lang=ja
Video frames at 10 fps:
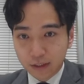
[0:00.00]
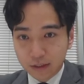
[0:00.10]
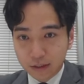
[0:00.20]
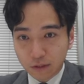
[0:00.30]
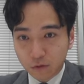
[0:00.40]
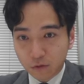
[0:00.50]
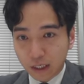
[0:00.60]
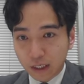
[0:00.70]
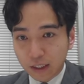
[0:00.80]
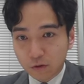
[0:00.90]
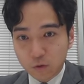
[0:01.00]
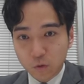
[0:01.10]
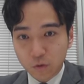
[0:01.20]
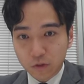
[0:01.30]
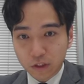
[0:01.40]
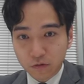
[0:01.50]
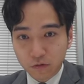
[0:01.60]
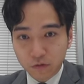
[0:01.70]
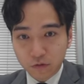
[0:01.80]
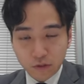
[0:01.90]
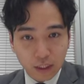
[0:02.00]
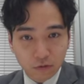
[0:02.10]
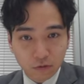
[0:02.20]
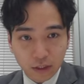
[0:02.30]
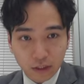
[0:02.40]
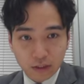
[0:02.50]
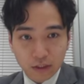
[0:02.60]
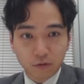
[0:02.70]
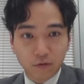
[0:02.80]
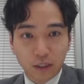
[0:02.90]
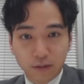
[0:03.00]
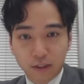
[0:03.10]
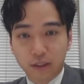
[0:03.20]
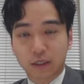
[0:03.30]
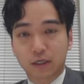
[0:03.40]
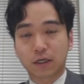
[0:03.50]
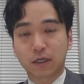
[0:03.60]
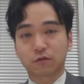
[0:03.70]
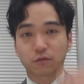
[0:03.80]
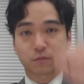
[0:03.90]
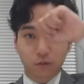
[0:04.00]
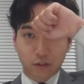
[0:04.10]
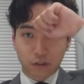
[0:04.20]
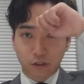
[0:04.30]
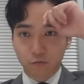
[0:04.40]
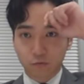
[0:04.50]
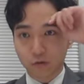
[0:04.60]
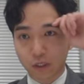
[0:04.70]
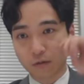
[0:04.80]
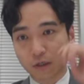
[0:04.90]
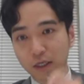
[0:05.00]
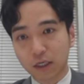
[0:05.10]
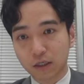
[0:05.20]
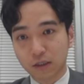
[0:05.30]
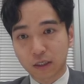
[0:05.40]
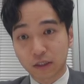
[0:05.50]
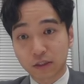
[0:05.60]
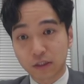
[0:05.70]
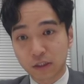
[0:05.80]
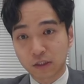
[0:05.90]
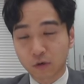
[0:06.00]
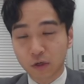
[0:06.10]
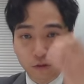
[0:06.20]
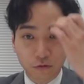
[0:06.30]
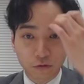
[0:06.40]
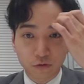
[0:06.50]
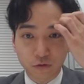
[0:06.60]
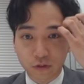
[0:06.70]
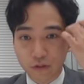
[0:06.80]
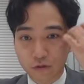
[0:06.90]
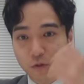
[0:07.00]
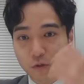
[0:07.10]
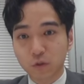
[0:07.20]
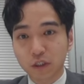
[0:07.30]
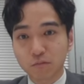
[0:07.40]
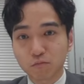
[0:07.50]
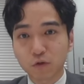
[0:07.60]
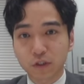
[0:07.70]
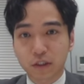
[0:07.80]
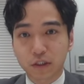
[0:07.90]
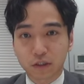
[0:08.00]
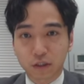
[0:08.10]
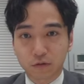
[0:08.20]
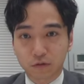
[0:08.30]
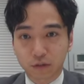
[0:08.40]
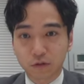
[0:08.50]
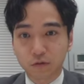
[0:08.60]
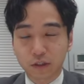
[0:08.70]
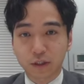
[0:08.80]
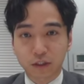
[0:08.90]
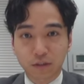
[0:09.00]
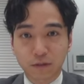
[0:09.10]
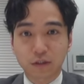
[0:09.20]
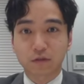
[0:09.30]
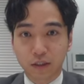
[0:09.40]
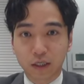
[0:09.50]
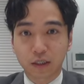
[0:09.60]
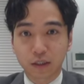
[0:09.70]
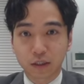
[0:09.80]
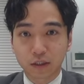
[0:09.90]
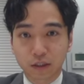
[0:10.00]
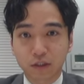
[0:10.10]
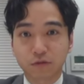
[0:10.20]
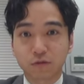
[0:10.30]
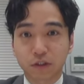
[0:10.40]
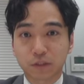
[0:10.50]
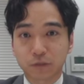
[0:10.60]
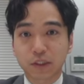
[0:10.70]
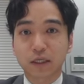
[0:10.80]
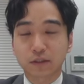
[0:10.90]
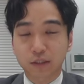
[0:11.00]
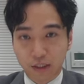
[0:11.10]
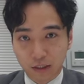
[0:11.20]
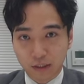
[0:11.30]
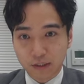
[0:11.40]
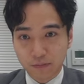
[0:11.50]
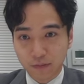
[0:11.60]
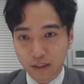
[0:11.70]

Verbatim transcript: で、この海外の送金をあの経験したことある方ならわかると思うんですけれども、あの海外からにお金を送るときって、その送金目的っていうのを銀行に書きますよね。銀行に伝えなくちゃいけないんです。